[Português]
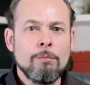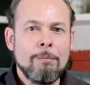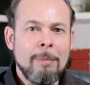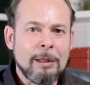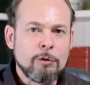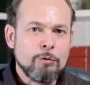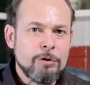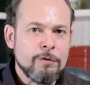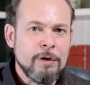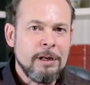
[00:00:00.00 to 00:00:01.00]
um método
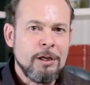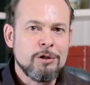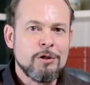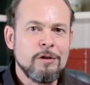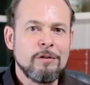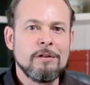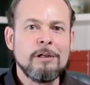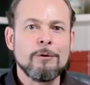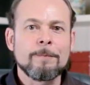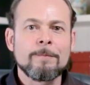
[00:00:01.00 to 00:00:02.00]
diferente de
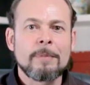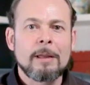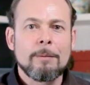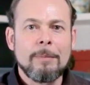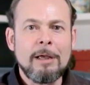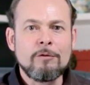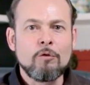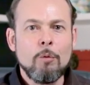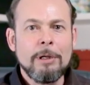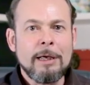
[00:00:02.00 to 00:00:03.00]
ensino. Mas
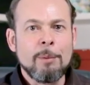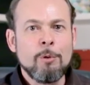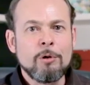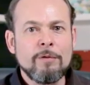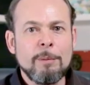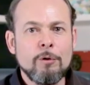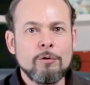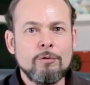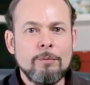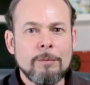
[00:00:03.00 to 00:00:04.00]
como ele era muito
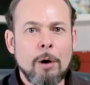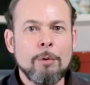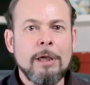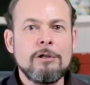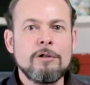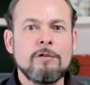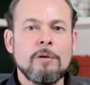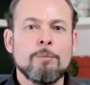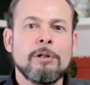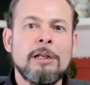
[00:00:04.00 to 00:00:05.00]
famoso, alguém
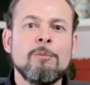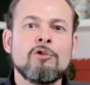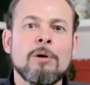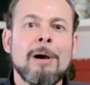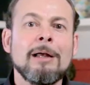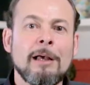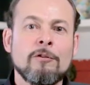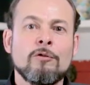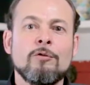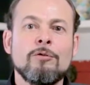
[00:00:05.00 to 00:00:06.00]
disse: poderíamos chamar
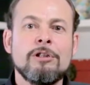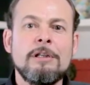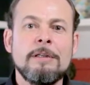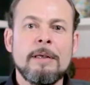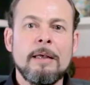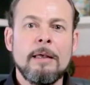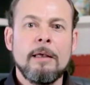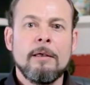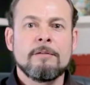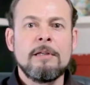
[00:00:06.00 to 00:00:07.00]
Nasrundin.
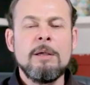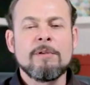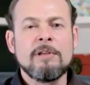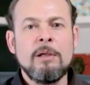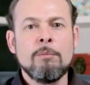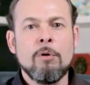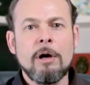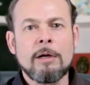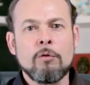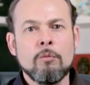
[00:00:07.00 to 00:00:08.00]
Sim, mas ele
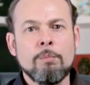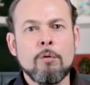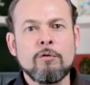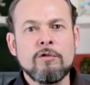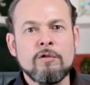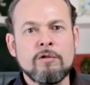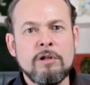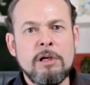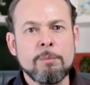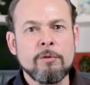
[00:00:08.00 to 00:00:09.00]
mora com poucos
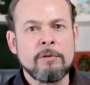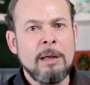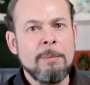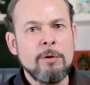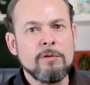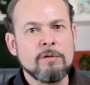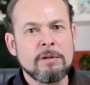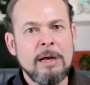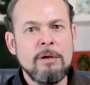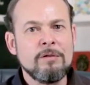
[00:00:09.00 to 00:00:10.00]
discípulos, ele é meio
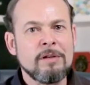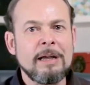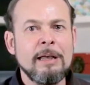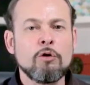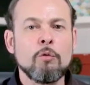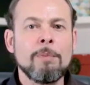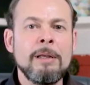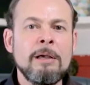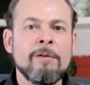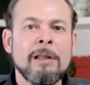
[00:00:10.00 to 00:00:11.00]
estranho, será que ele
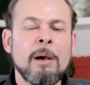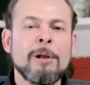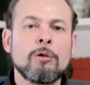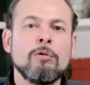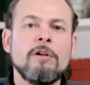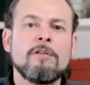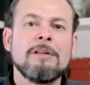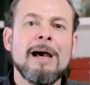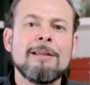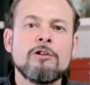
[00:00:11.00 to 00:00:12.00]
toparia falar para toda a
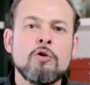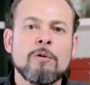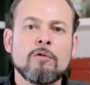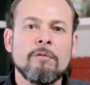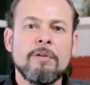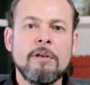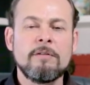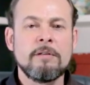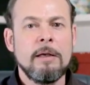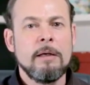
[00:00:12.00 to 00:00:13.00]
cidade de uma só
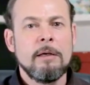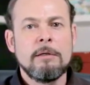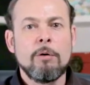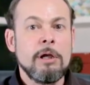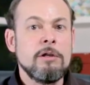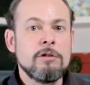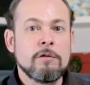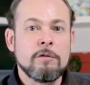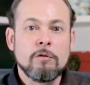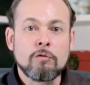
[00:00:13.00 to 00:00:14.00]
vez? E alguém
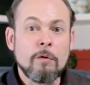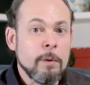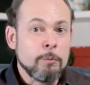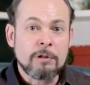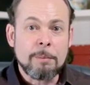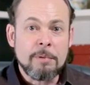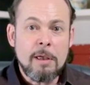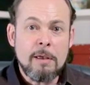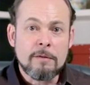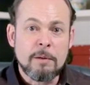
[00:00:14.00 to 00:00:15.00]
disse: Só vamos
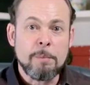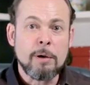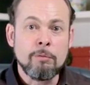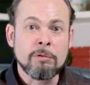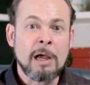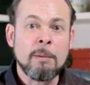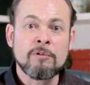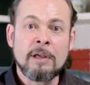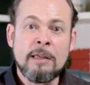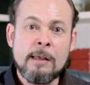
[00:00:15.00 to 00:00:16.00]
saber se
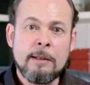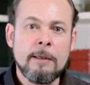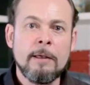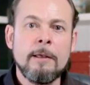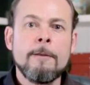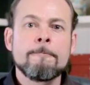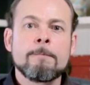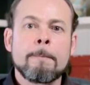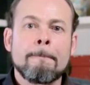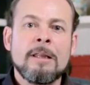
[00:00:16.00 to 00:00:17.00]
perguntarmos a ele.
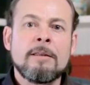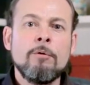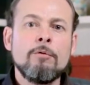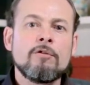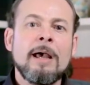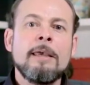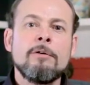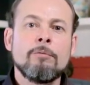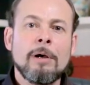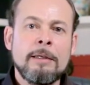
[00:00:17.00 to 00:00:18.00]
Então
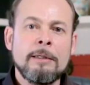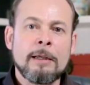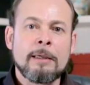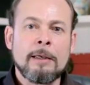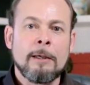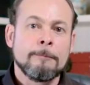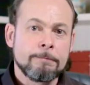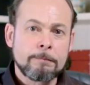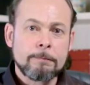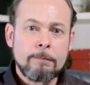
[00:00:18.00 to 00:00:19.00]
saíram ali daquela
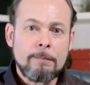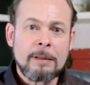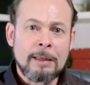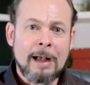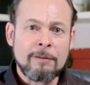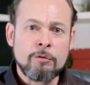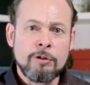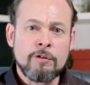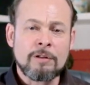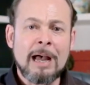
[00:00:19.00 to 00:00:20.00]
casa
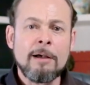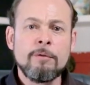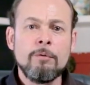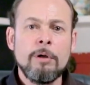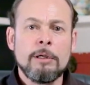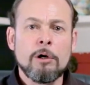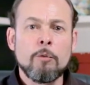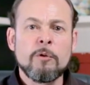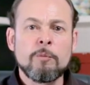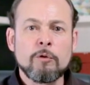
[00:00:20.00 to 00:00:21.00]
onde estavam e
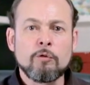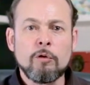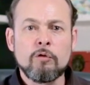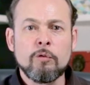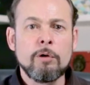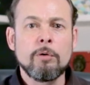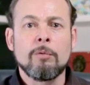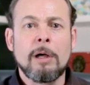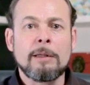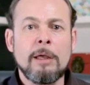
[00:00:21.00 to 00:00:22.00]
algumas pessoas
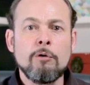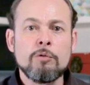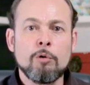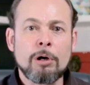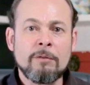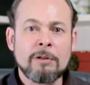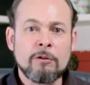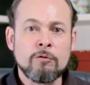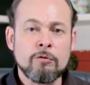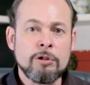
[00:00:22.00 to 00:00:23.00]
foram até onde morava
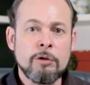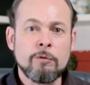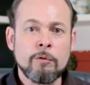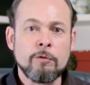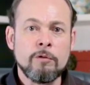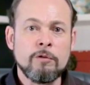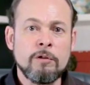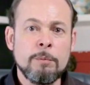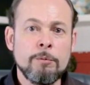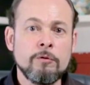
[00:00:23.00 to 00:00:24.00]
Nasruddin com seus
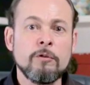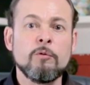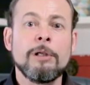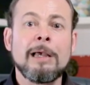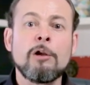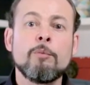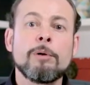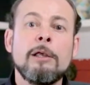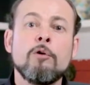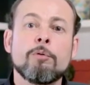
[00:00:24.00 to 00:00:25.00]
discípulos, explicaram
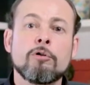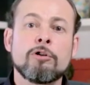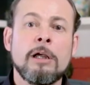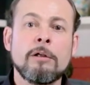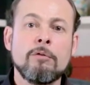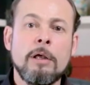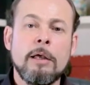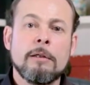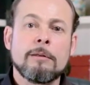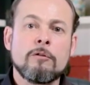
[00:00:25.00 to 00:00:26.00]
para ele o projeto.
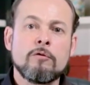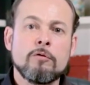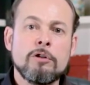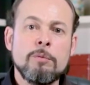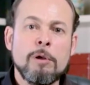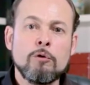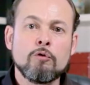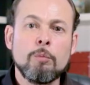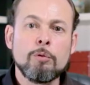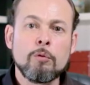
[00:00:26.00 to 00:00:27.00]
Nasruddin
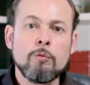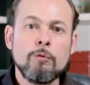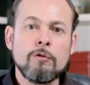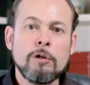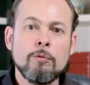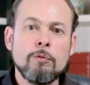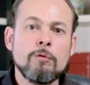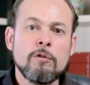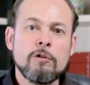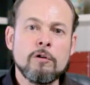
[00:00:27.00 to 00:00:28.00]
pensou por alguns
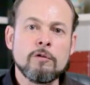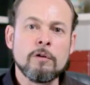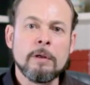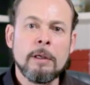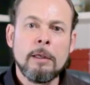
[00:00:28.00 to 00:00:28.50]
segundos e disse: